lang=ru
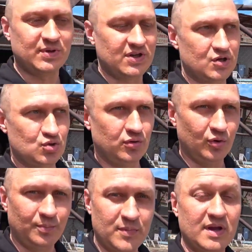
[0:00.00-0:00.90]
подхожу,
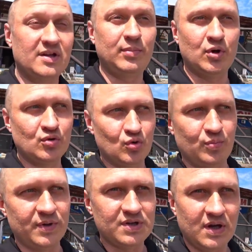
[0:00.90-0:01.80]
говорю, мне надо пленку
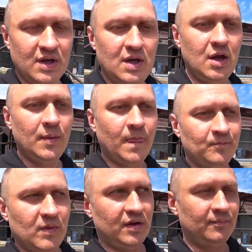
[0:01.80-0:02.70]
купить.
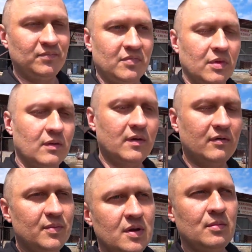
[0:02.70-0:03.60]
Она, да
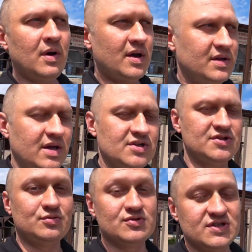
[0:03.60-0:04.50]
вы понимаете, я
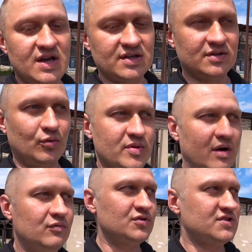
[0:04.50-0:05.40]
сейчас тут занят, у
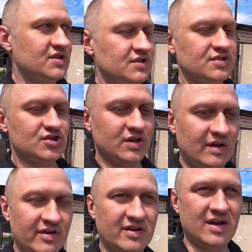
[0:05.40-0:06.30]
меня вот сидит
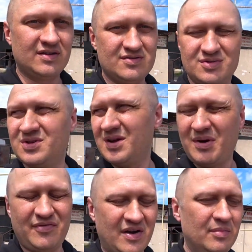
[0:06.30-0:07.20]
человек, как там
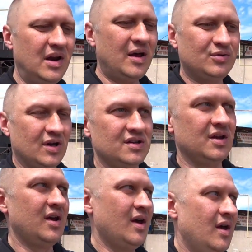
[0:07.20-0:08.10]
оформляют
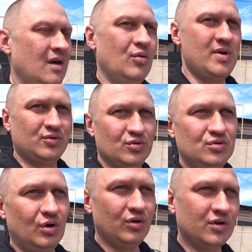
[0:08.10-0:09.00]
они, у меня
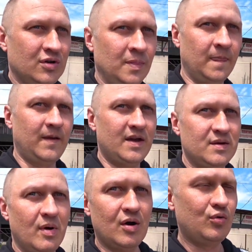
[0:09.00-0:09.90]
тут долго, я
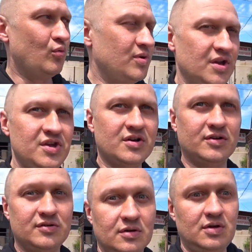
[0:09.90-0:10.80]
не могу, мне
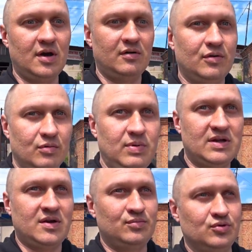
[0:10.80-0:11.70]
некогда. Я говорю,
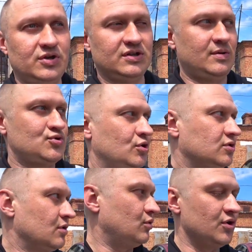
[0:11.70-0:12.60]
блядь, как будто я там что-то
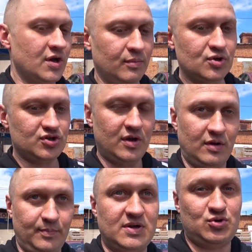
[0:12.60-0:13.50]
такое необычное. Я
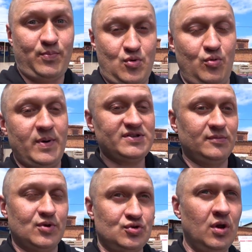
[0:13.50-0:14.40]
говорю, постой,
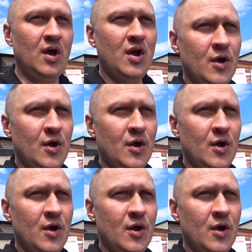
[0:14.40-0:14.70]
покупатель пришел.